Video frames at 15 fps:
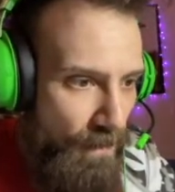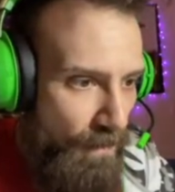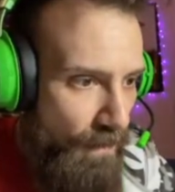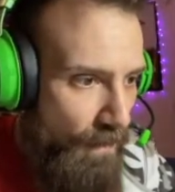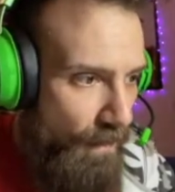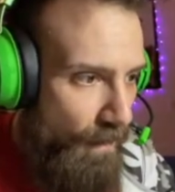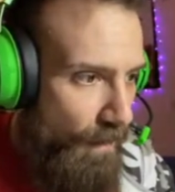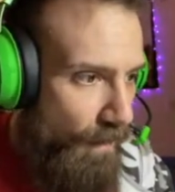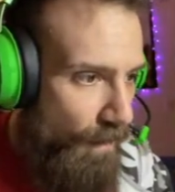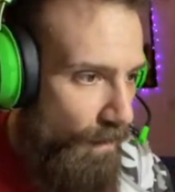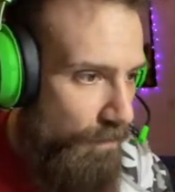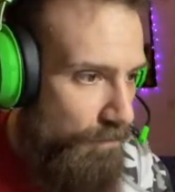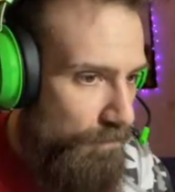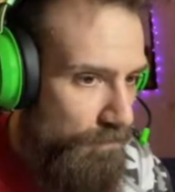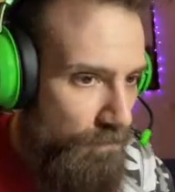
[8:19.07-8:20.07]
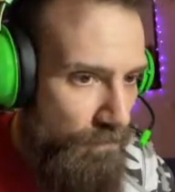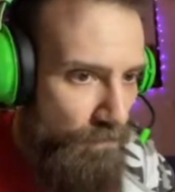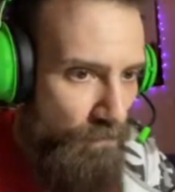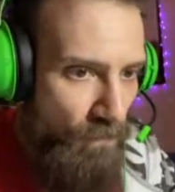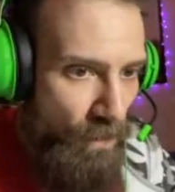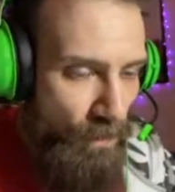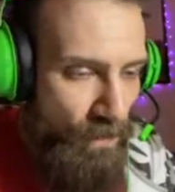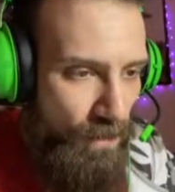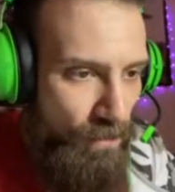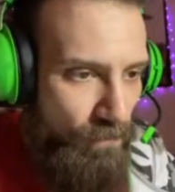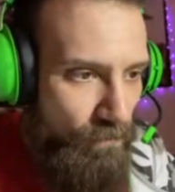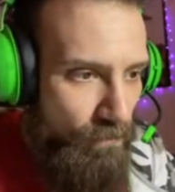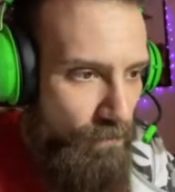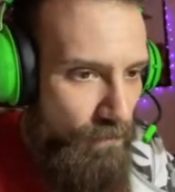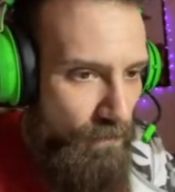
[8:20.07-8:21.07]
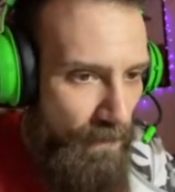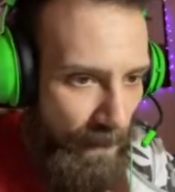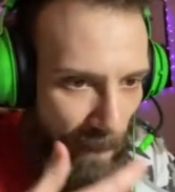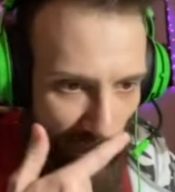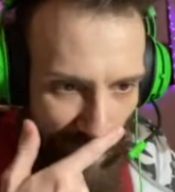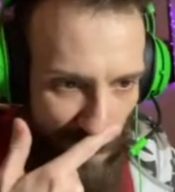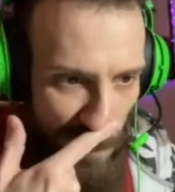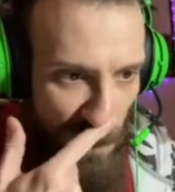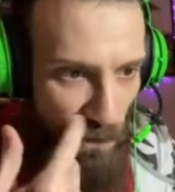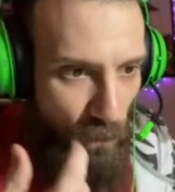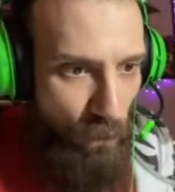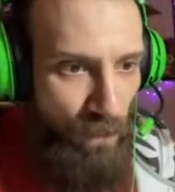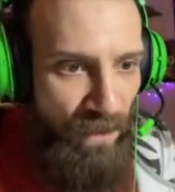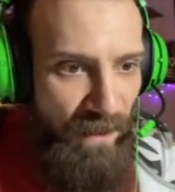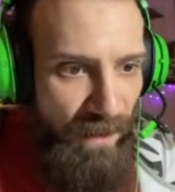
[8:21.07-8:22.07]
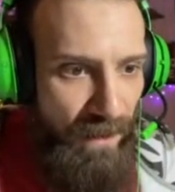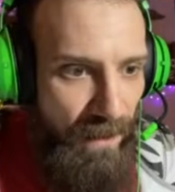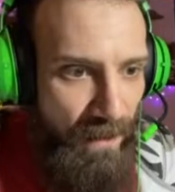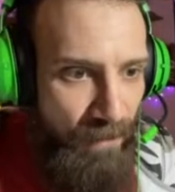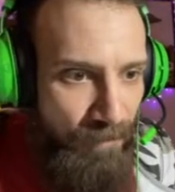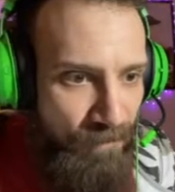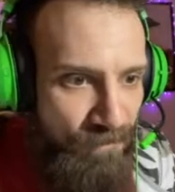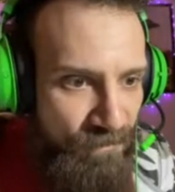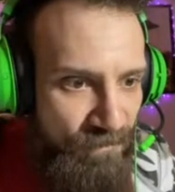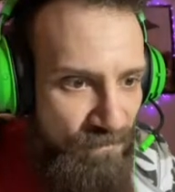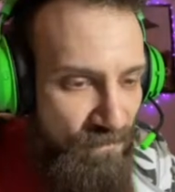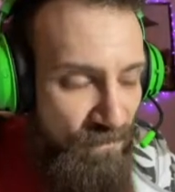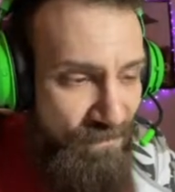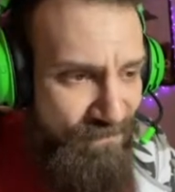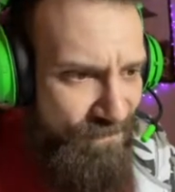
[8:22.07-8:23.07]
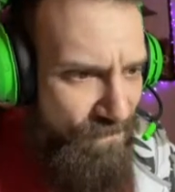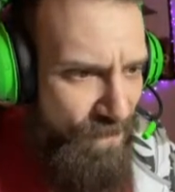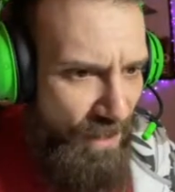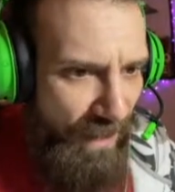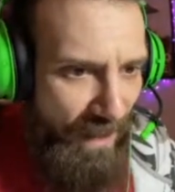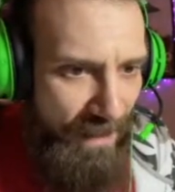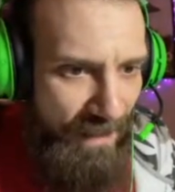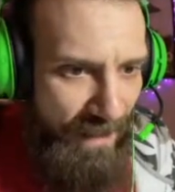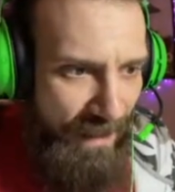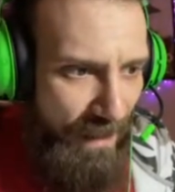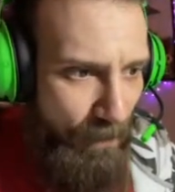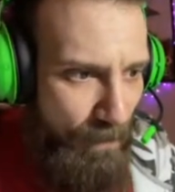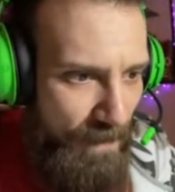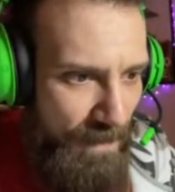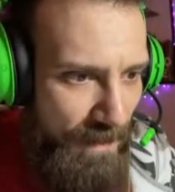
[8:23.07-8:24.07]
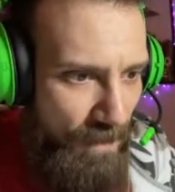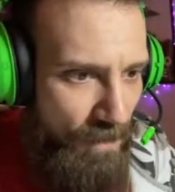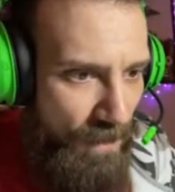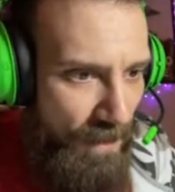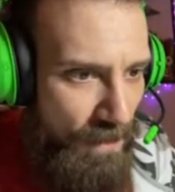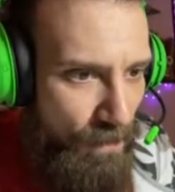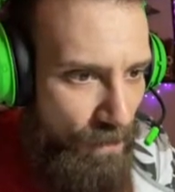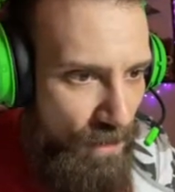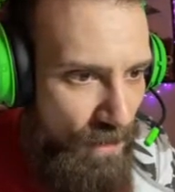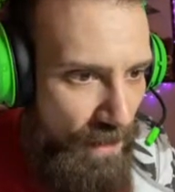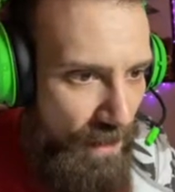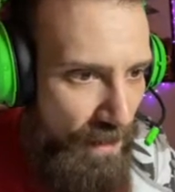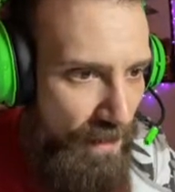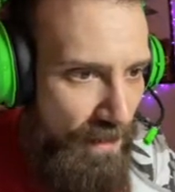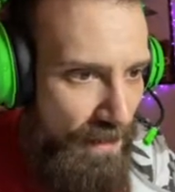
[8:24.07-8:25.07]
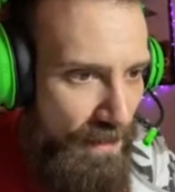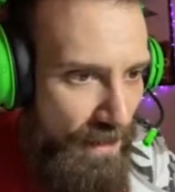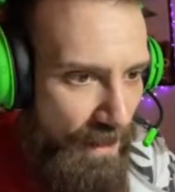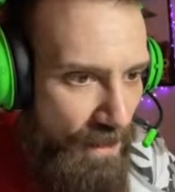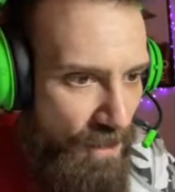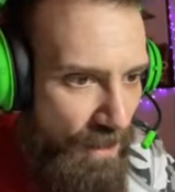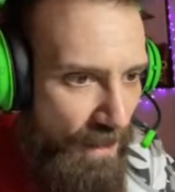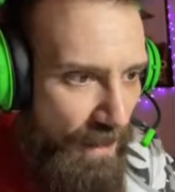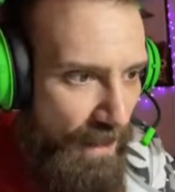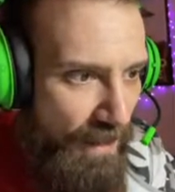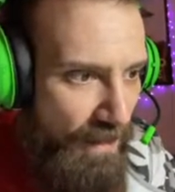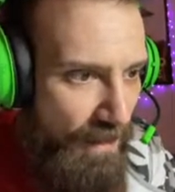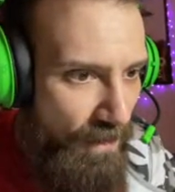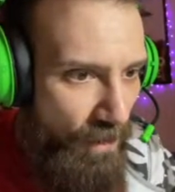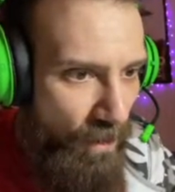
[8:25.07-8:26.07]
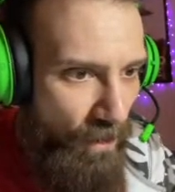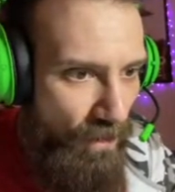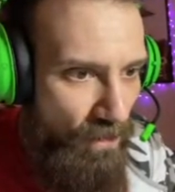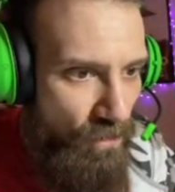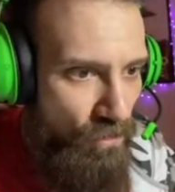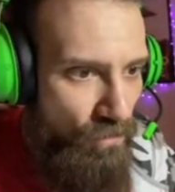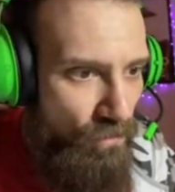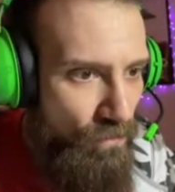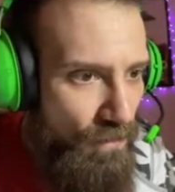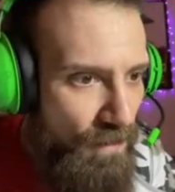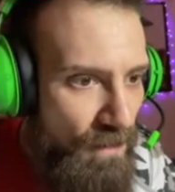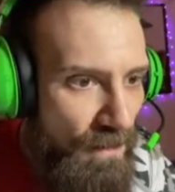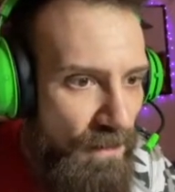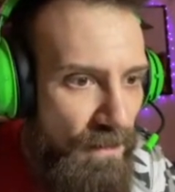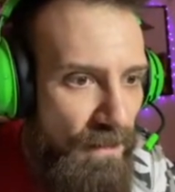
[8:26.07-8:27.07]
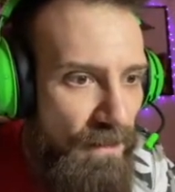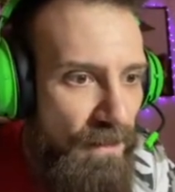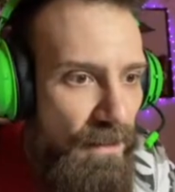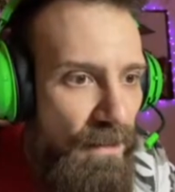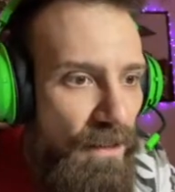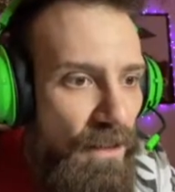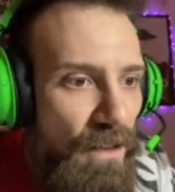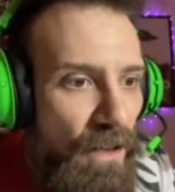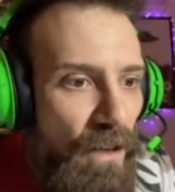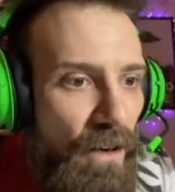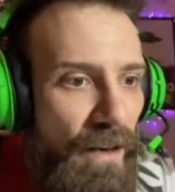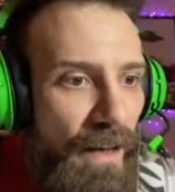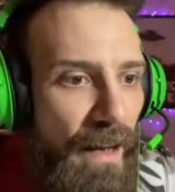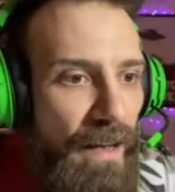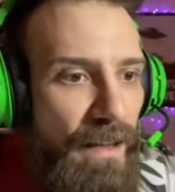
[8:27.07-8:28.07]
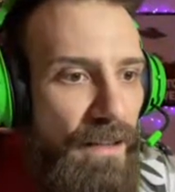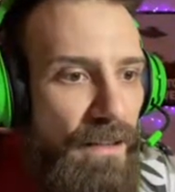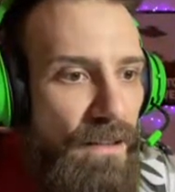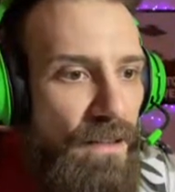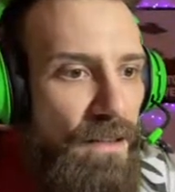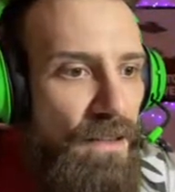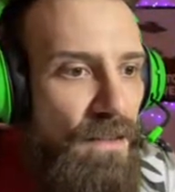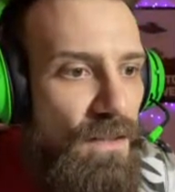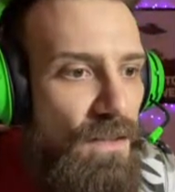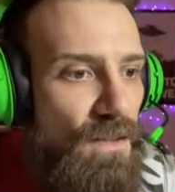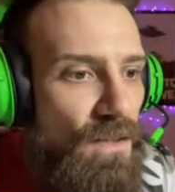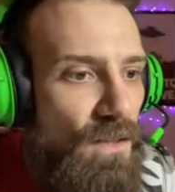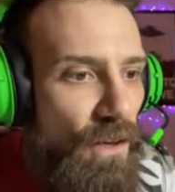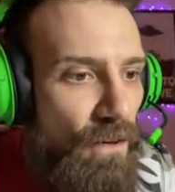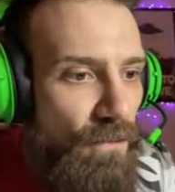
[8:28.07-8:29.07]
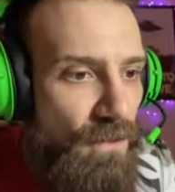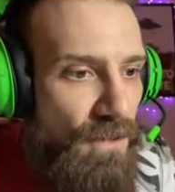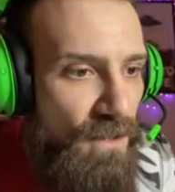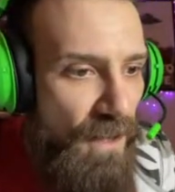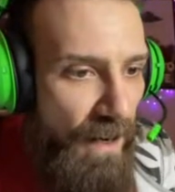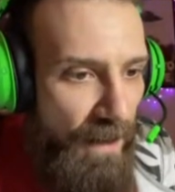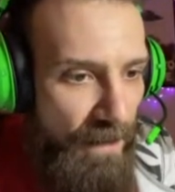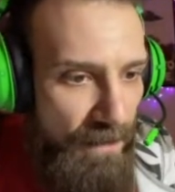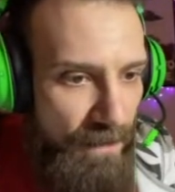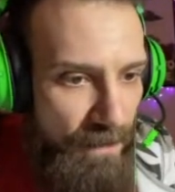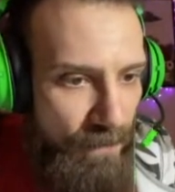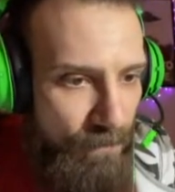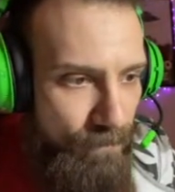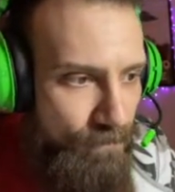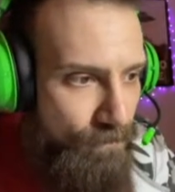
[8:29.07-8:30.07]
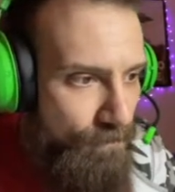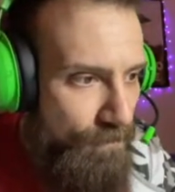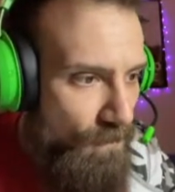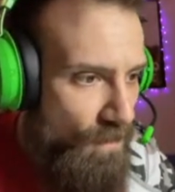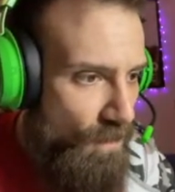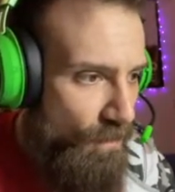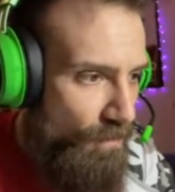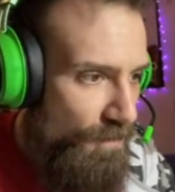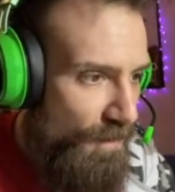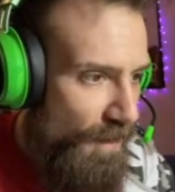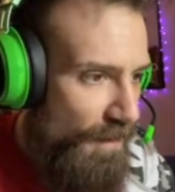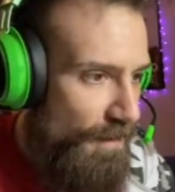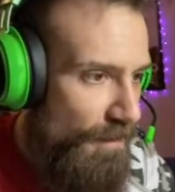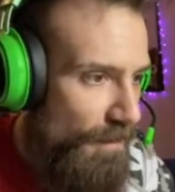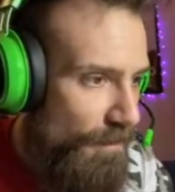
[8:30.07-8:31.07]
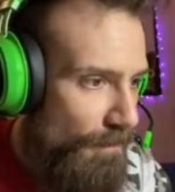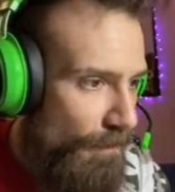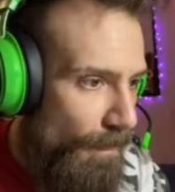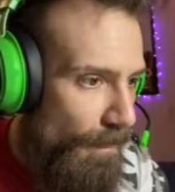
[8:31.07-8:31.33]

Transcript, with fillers: eh, nome di, un, della regione, mm, cercare di raccapezzarsi un attimo se iniziare a cercare da nord, sud, ok, Surfside, Surfside,